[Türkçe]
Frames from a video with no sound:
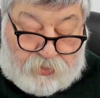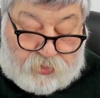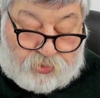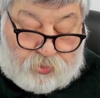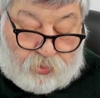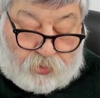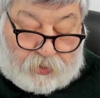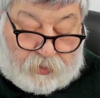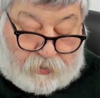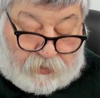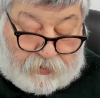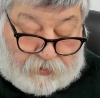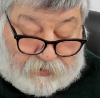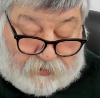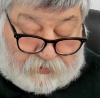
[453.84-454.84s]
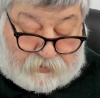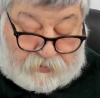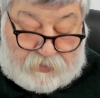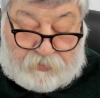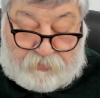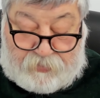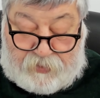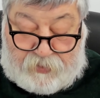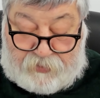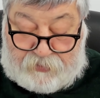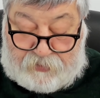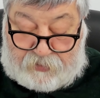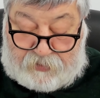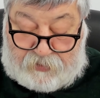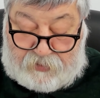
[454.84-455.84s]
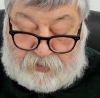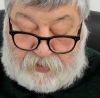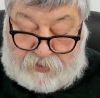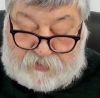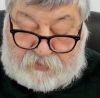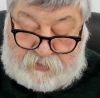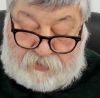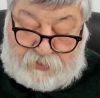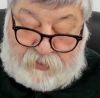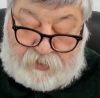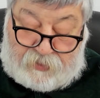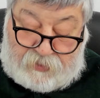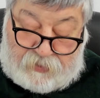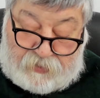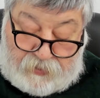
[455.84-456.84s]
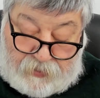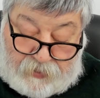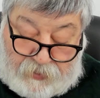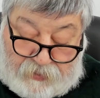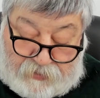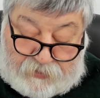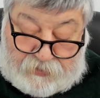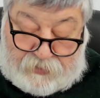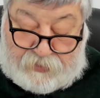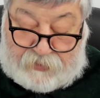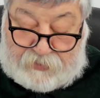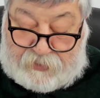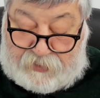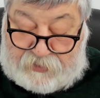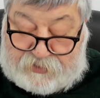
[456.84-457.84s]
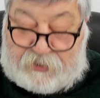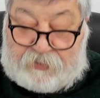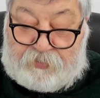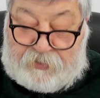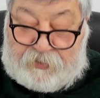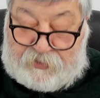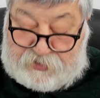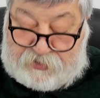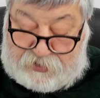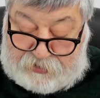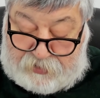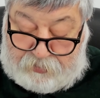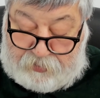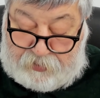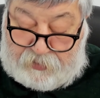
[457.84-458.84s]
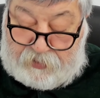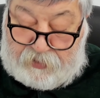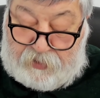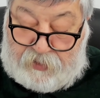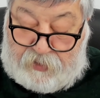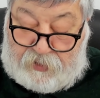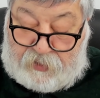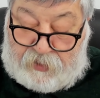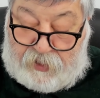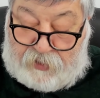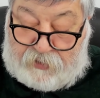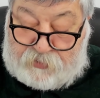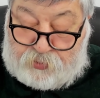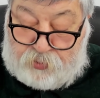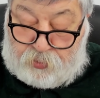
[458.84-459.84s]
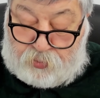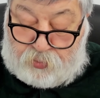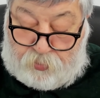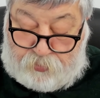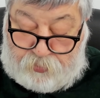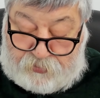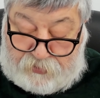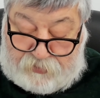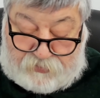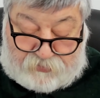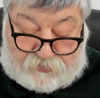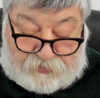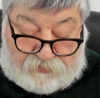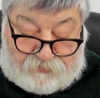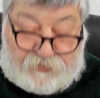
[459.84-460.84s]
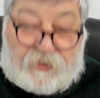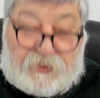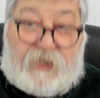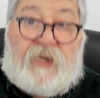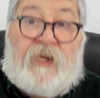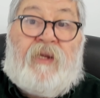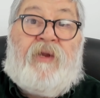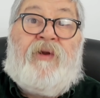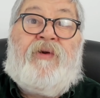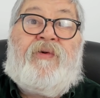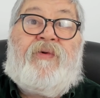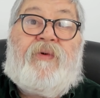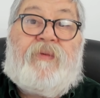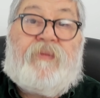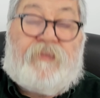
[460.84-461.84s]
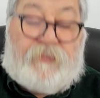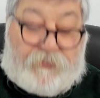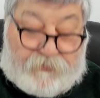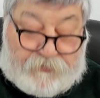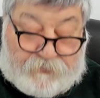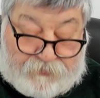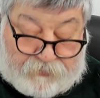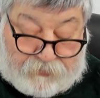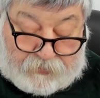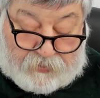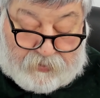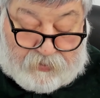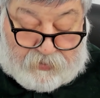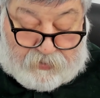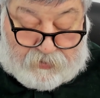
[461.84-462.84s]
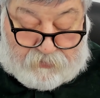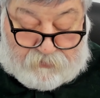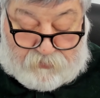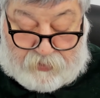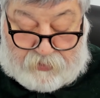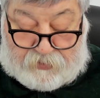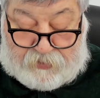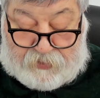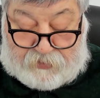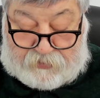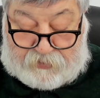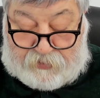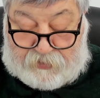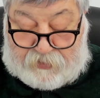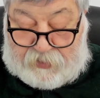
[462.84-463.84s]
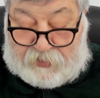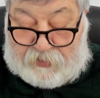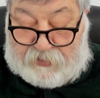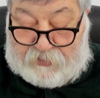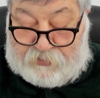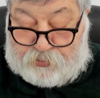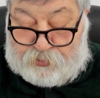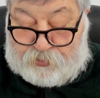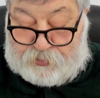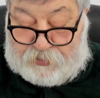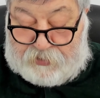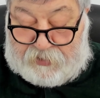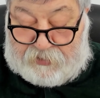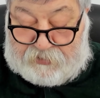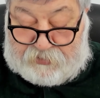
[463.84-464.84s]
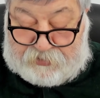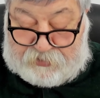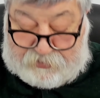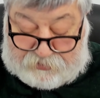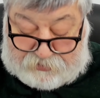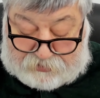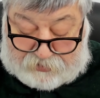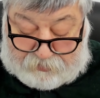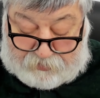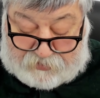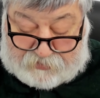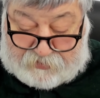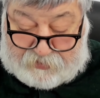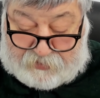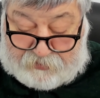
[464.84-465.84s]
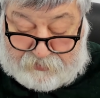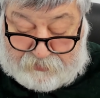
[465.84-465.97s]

son kararlar geri plandaki aslında ilin gerçek birinci adamı garnizon komutanı tarafından alınır. Valiler generallerin sözünden dışarı çıkamazlar.